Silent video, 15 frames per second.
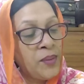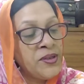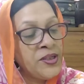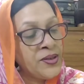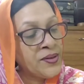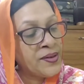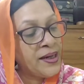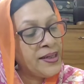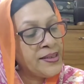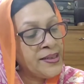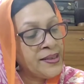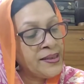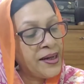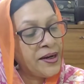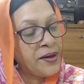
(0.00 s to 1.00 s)
গবেষকরা
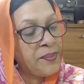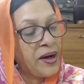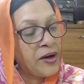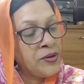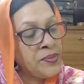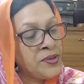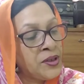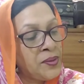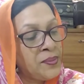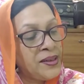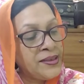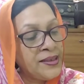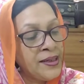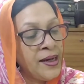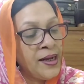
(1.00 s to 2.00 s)
আছে তারা মানব
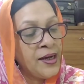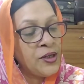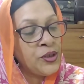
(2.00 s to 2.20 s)
সমাজের